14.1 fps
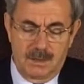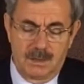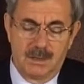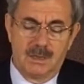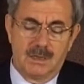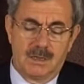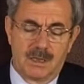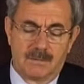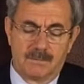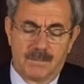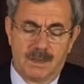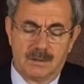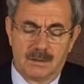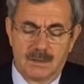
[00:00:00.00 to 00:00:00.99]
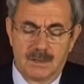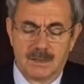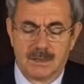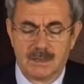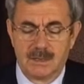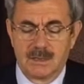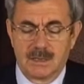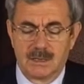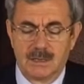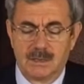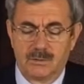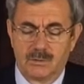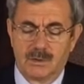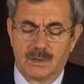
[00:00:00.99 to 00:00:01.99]
İyilik yapmak
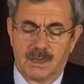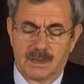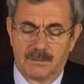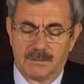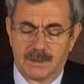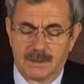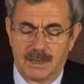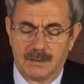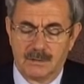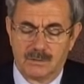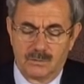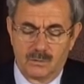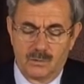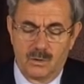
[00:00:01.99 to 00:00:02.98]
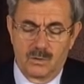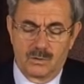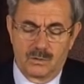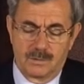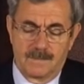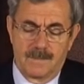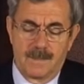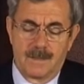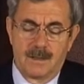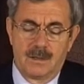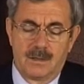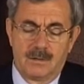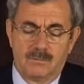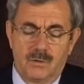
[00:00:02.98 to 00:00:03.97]
insanı kötü akibetten korur.
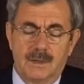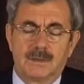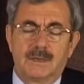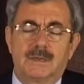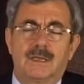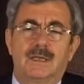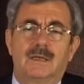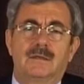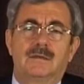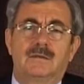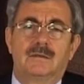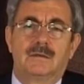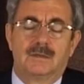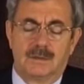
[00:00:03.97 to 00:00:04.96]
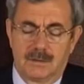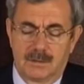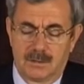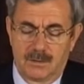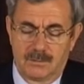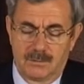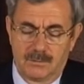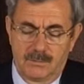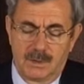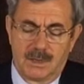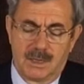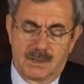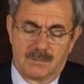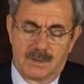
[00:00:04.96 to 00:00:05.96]
Burada da e,
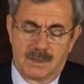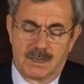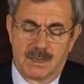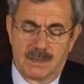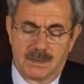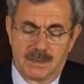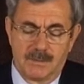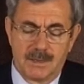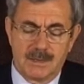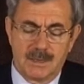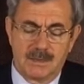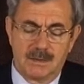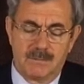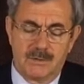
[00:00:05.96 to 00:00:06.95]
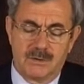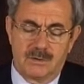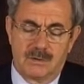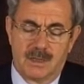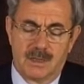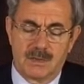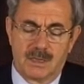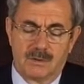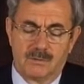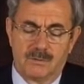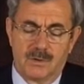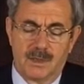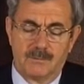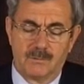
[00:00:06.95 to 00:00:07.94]
birkaç meseleye temas edilmiş ancak
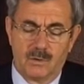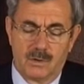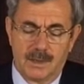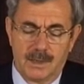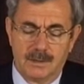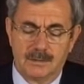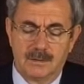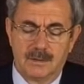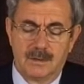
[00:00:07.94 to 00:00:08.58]
önemli olan